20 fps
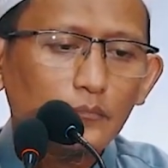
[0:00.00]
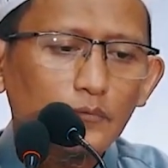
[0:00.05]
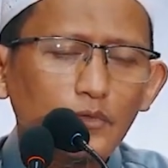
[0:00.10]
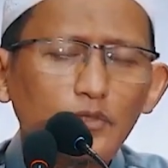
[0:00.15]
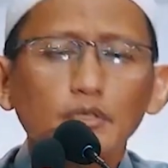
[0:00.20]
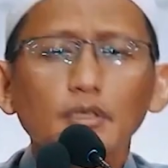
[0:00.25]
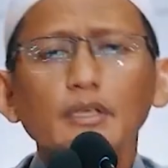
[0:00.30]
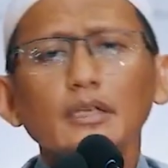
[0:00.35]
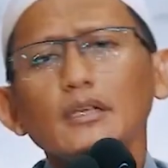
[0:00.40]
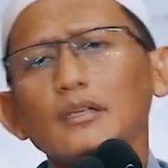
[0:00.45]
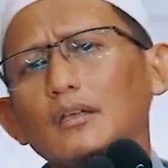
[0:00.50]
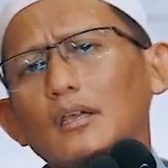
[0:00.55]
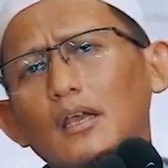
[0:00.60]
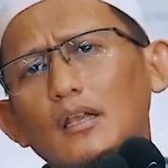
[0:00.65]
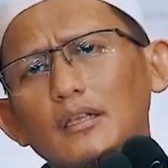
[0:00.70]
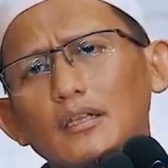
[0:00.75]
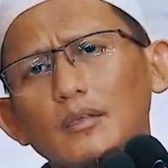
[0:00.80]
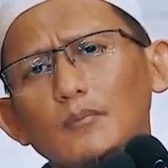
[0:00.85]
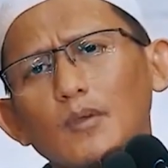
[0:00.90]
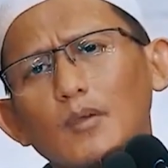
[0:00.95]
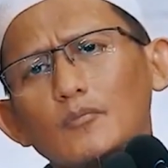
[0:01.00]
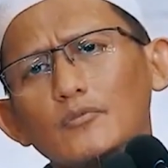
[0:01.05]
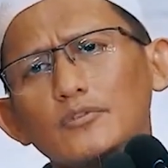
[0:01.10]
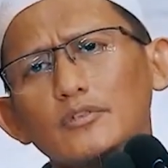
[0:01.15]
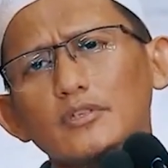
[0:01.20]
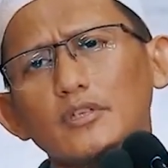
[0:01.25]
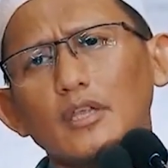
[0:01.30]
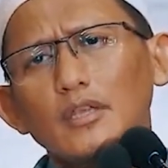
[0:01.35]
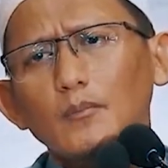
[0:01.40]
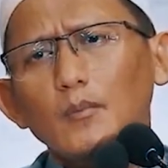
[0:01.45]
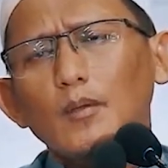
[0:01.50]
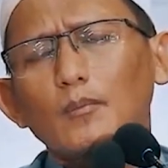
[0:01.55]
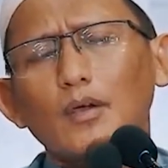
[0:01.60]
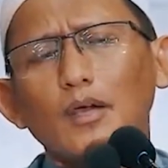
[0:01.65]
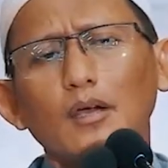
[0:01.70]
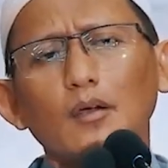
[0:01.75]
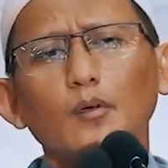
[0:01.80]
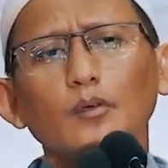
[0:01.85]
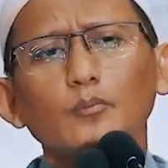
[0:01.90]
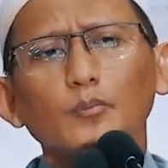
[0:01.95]
Seringkali Imam, Imam
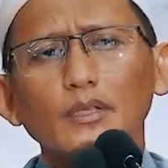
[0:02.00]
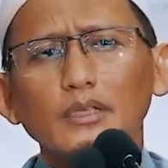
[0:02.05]
Ahmad